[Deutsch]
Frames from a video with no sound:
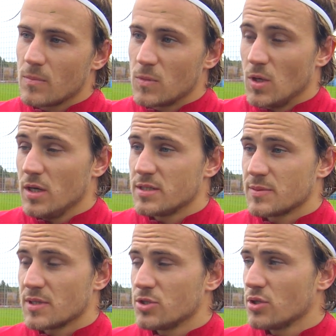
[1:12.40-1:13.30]
Ja, ich habe
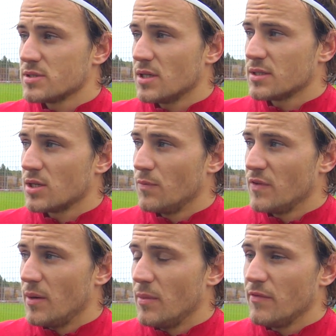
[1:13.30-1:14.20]
es gerade schon gesagt. Ich glaube,
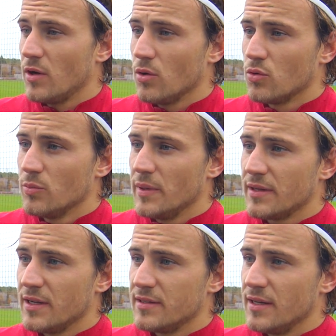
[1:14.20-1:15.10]
wir haben einfach auch gute
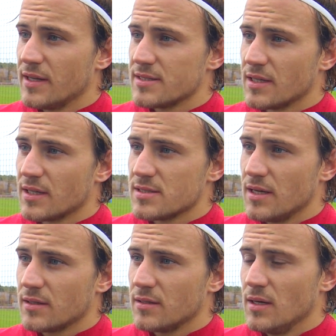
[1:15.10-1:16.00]
Mentalität gestern
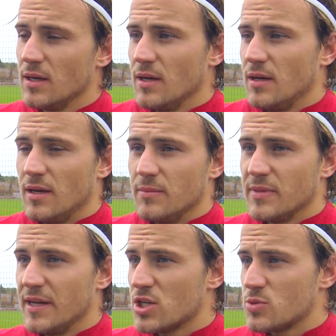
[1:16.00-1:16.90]
gezeigt. Ähm,
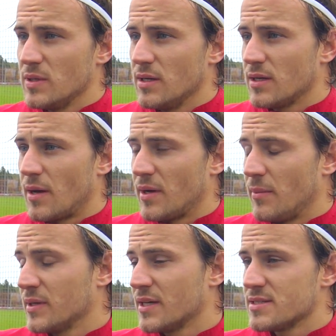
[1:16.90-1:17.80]
jeder Spieler
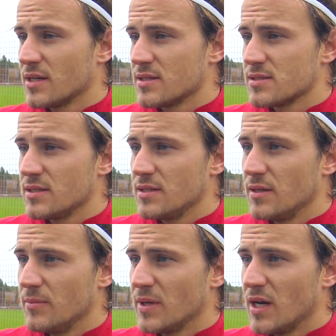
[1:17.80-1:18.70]
hat man gestern gesehen,
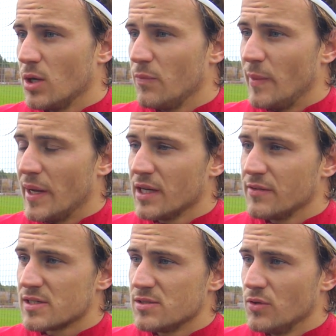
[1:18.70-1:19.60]
egal ob man
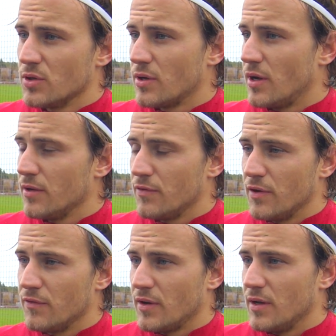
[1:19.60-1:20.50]
eingewechselt wurde oder alle von
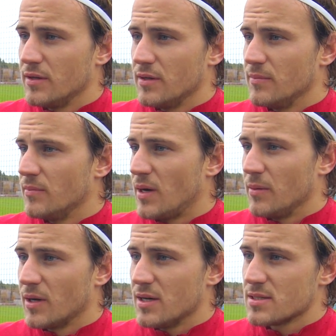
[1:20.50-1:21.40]
Anfang an
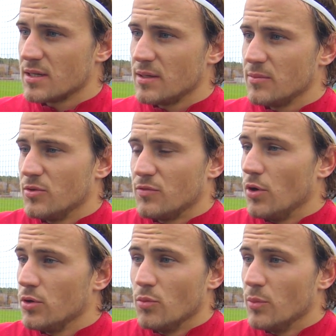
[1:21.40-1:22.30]
haben Gas gegeben und
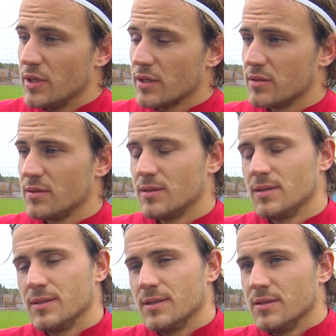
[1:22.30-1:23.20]
wollten unbedingt.
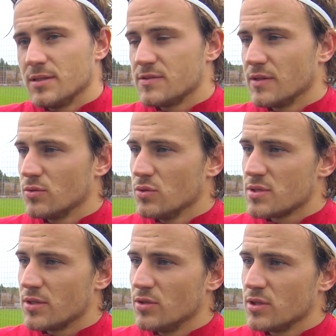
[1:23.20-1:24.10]
Deswegen tut
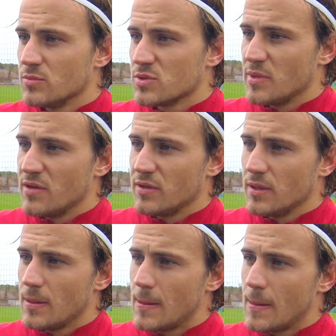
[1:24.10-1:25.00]
es natürlich umso mehr weh